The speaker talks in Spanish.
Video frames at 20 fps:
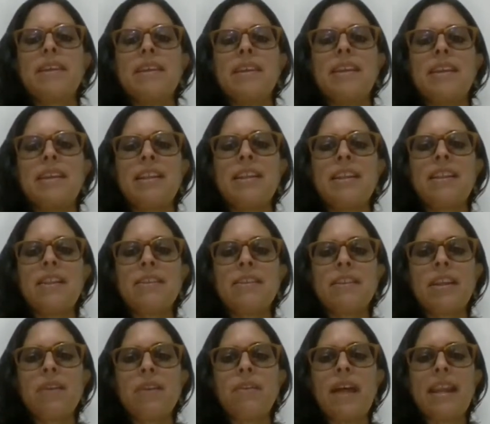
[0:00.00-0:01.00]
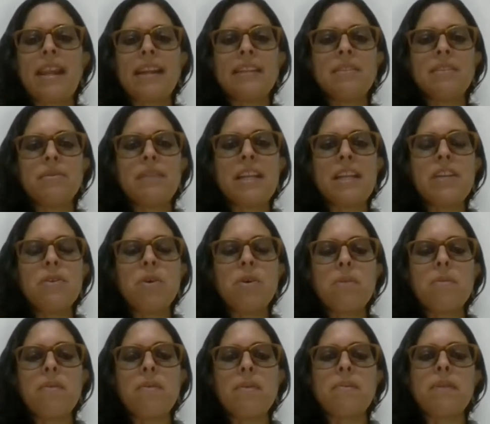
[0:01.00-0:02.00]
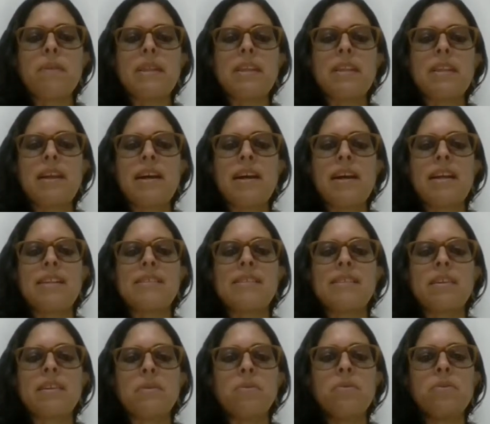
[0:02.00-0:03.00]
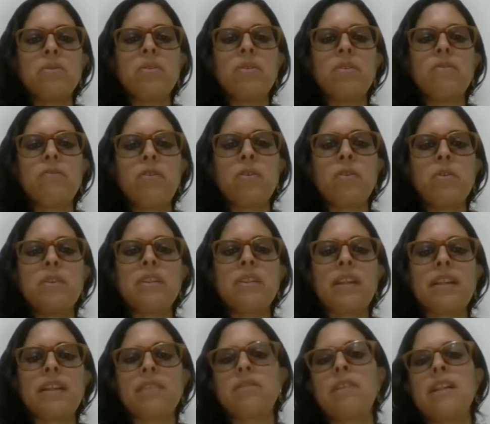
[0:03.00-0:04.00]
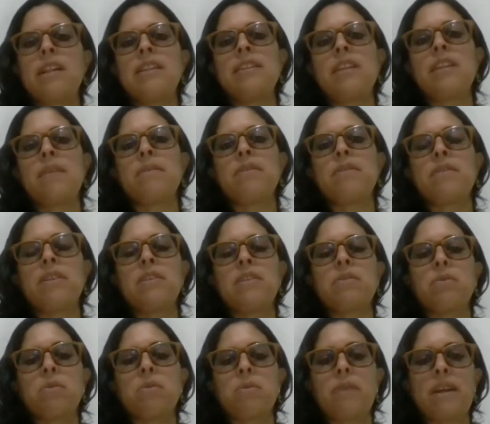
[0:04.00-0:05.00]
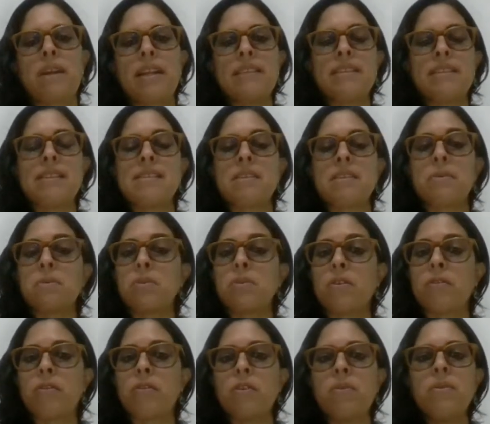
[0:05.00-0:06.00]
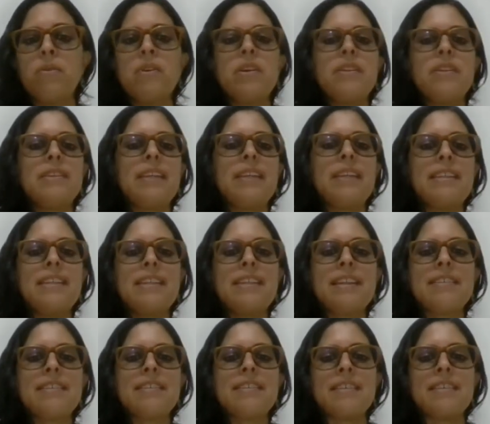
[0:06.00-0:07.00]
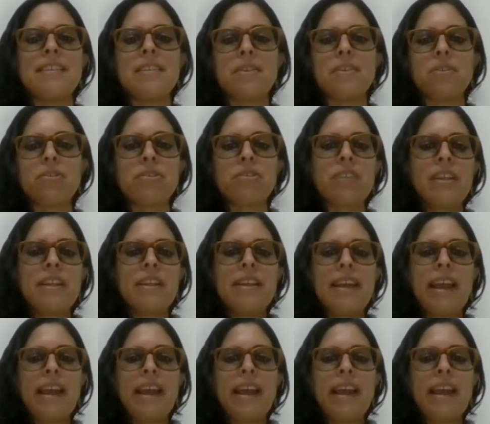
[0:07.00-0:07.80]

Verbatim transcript: Y quiero darles una enorme bienvenida al segundo Foro Internacional de Intervenciones Urbanas, el segundo FIU, de niñas y niños.